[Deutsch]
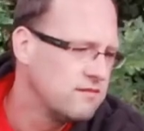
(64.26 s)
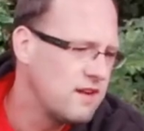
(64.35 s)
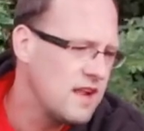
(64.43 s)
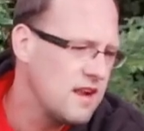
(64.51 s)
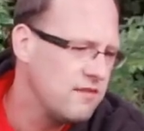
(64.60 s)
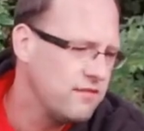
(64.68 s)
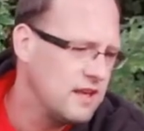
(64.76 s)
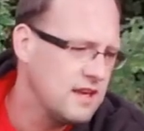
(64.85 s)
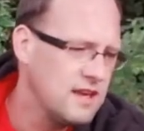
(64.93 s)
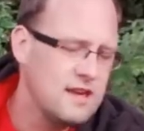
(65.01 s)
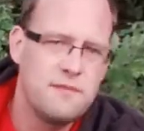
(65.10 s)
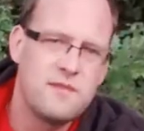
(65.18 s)
weil
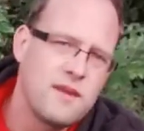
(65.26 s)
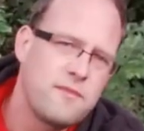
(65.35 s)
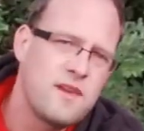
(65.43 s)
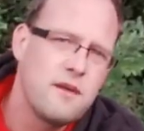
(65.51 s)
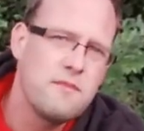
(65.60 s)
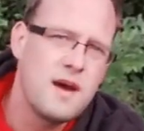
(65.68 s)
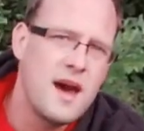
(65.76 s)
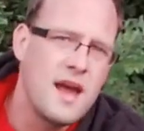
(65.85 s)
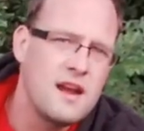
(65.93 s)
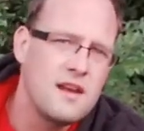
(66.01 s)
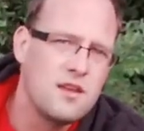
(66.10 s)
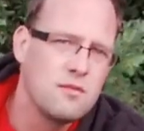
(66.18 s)
wir im September
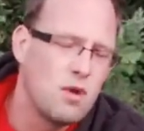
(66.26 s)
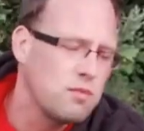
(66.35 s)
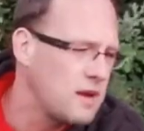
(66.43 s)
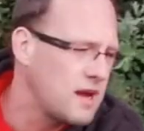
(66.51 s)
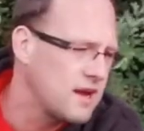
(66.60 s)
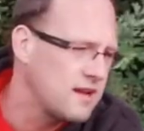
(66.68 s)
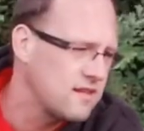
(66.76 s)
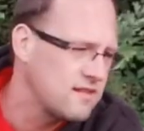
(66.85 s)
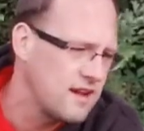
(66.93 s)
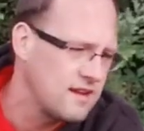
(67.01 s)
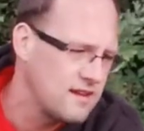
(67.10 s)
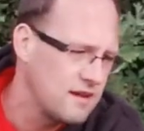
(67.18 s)
eigentlich überhaupt gar keine
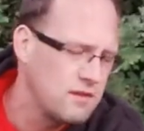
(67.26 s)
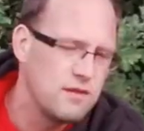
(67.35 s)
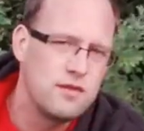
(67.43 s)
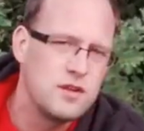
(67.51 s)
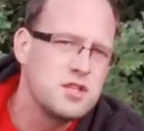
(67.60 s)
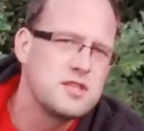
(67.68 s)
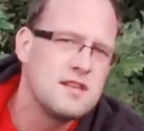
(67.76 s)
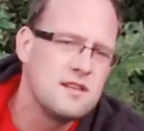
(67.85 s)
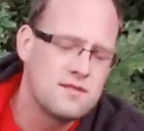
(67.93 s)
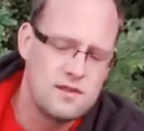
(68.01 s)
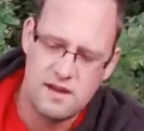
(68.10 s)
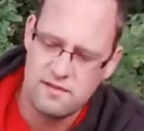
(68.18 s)
Zeit haben, den Fisch
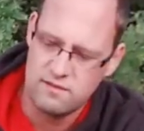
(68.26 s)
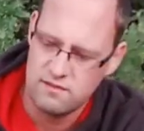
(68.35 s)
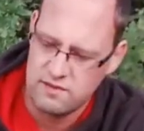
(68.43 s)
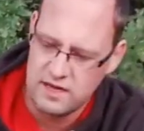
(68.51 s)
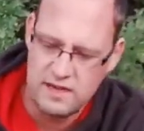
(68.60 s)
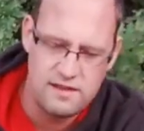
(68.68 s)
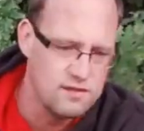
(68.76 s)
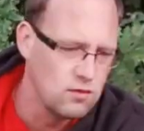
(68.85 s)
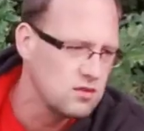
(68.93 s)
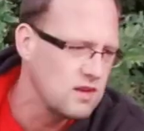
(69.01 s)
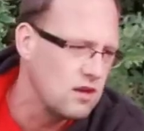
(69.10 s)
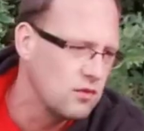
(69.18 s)
ziehen zu lassen, weil die
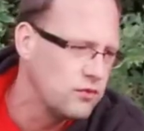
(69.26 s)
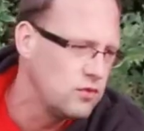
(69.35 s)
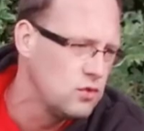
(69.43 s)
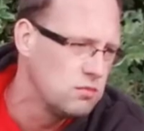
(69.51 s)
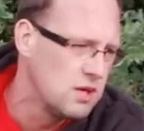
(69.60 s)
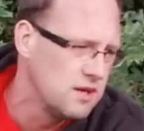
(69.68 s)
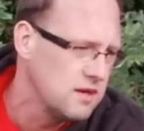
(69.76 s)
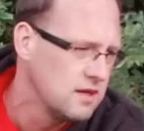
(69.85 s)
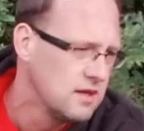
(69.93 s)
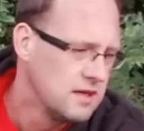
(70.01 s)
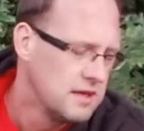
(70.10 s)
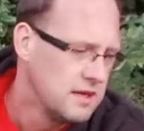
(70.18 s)
so drauf dübeln,
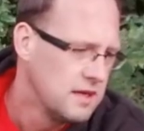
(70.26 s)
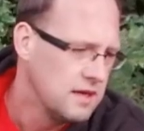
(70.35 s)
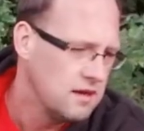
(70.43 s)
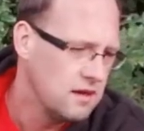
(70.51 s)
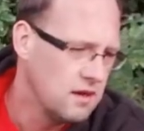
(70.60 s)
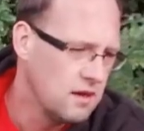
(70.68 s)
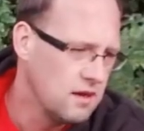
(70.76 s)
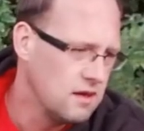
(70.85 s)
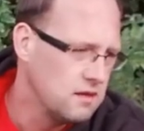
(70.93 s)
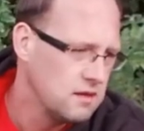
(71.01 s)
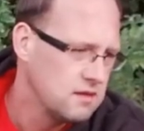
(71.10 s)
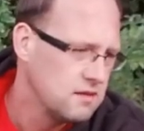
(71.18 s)

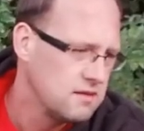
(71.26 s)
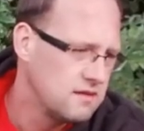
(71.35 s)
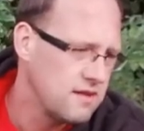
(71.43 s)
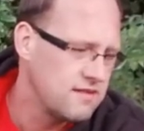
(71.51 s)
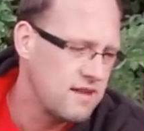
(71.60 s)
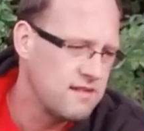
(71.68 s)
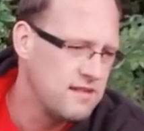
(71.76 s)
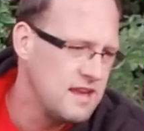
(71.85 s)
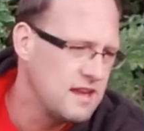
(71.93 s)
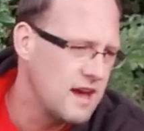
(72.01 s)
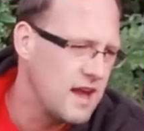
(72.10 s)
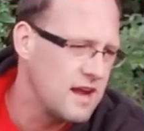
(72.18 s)
äh, dass das
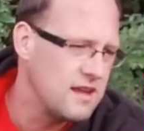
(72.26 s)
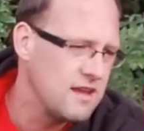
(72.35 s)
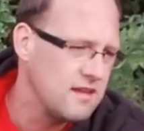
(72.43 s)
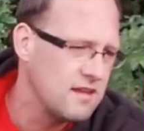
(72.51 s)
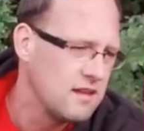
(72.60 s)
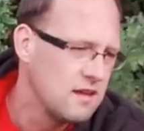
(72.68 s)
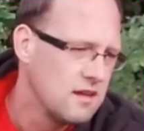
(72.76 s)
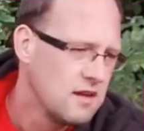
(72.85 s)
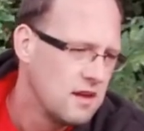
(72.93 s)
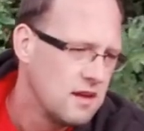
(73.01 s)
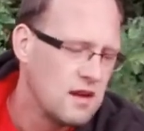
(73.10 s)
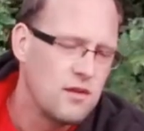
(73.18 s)
Ding eigentlich
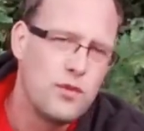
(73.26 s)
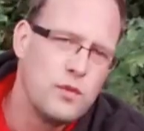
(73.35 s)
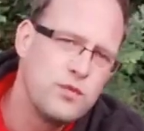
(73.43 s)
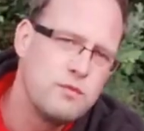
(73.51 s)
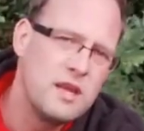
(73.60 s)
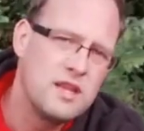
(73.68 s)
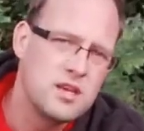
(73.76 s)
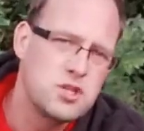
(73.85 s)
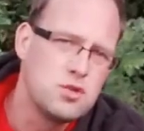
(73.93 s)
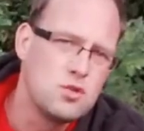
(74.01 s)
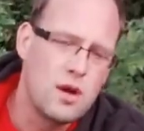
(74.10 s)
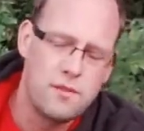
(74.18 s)
nach 5 Meter
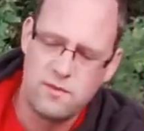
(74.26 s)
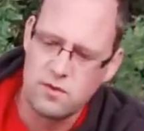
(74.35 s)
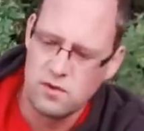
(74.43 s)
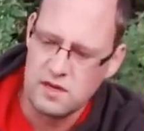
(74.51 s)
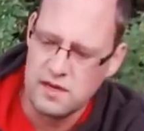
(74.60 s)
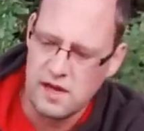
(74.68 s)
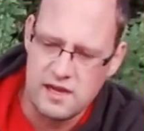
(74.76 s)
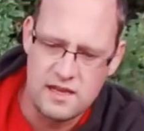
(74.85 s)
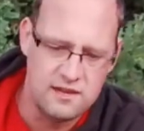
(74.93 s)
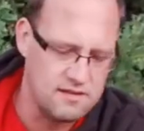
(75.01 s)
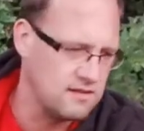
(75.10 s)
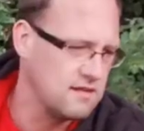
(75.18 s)
Schnurabzug
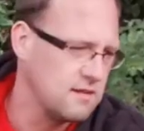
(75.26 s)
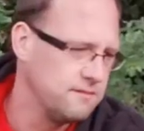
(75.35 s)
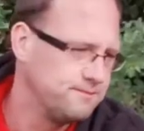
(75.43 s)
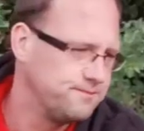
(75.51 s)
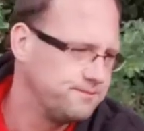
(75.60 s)
inhaliert ist.